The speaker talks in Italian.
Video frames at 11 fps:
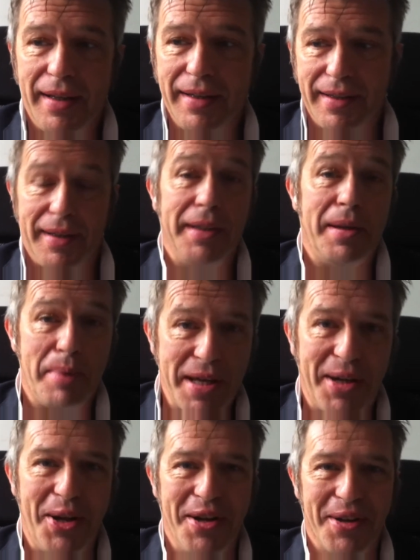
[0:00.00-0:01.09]
eh, e da
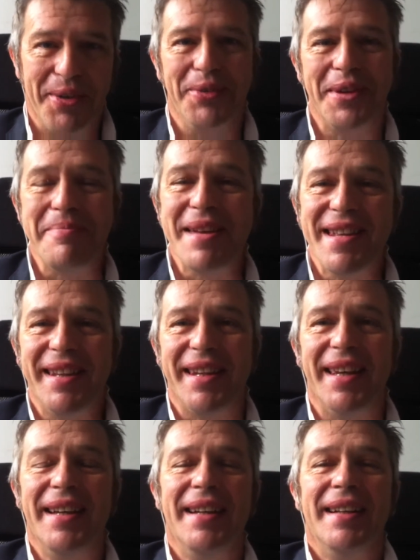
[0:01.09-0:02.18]
bere
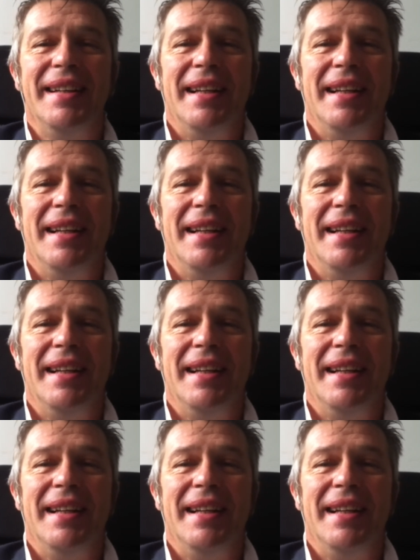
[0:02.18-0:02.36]
ovviamente,